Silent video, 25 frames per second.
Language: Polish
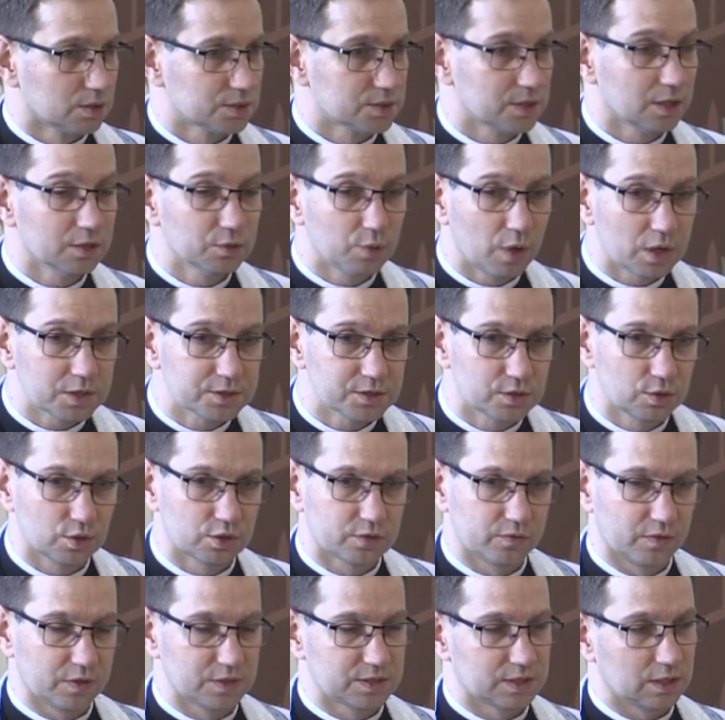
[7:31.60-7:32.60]
Stan łaski
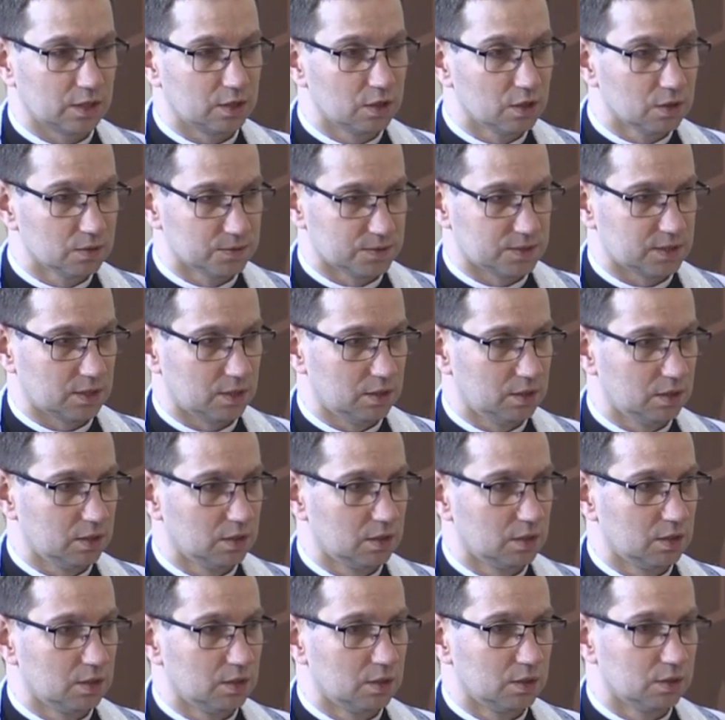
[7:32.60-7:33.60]
uświęcającej
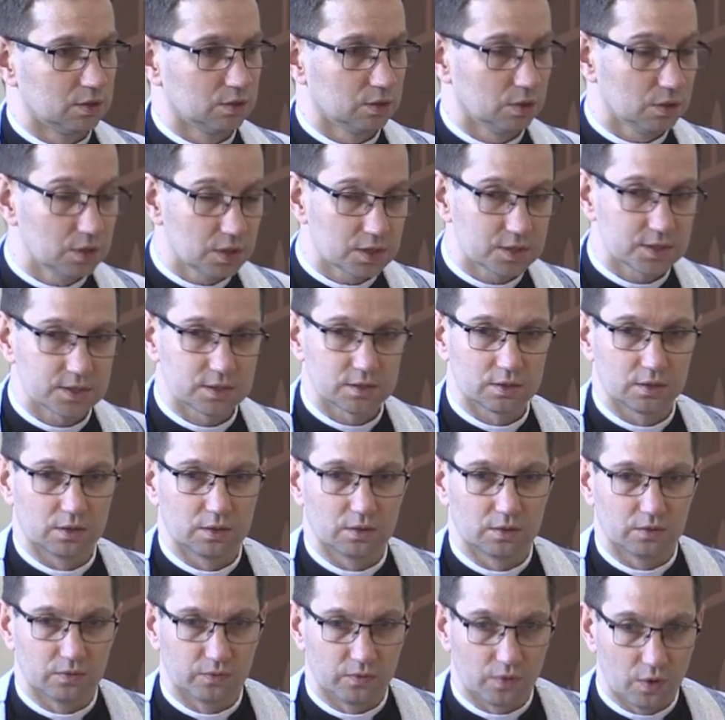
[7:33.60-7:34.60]
to
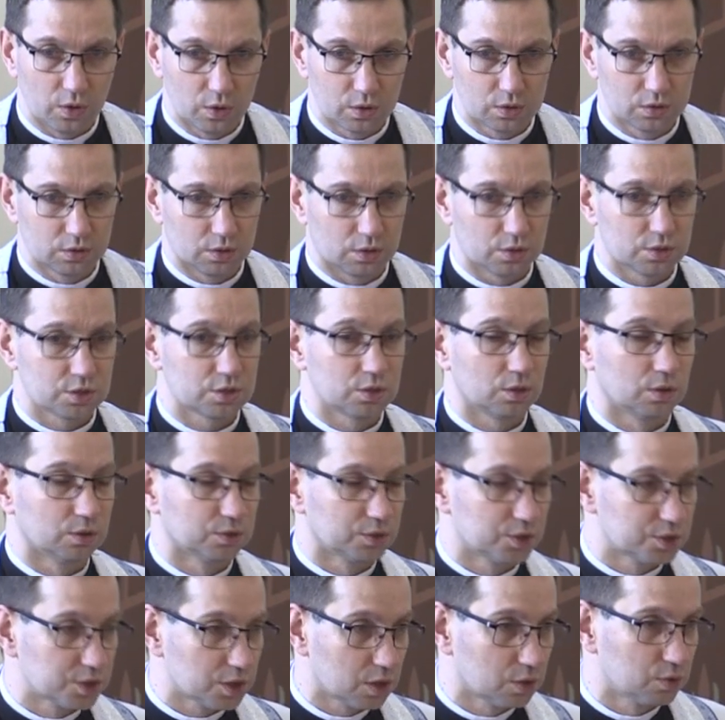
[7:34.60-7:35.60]
jest wolność
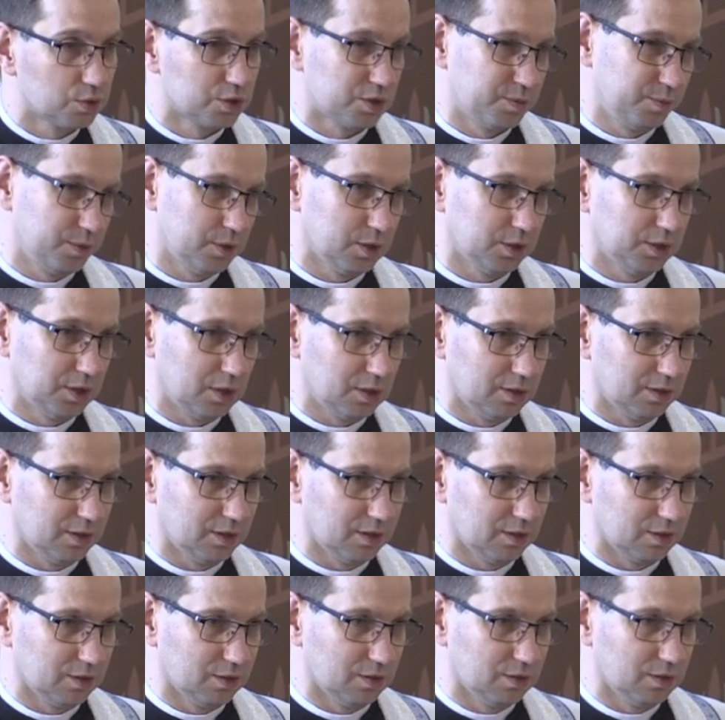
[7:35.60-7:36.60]
od grzechu
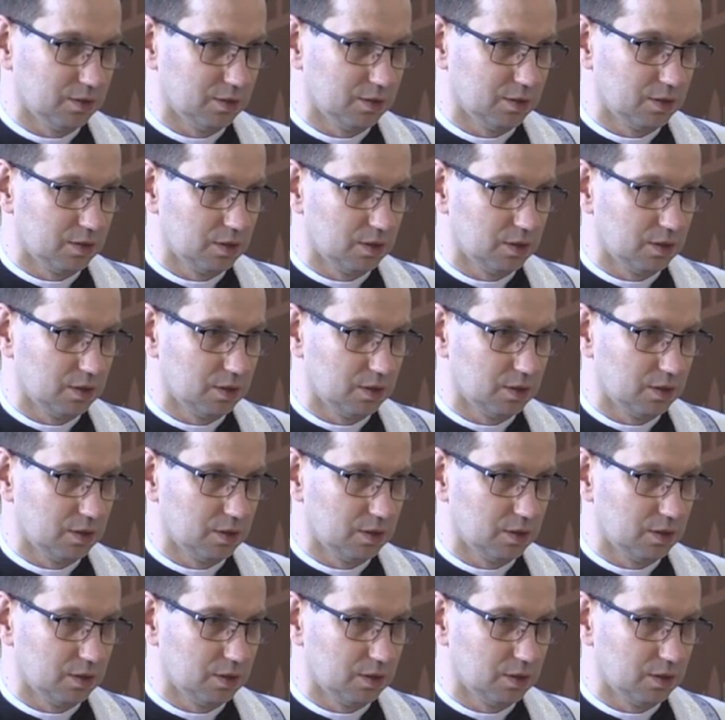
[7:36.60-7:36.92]
śmiertelnego.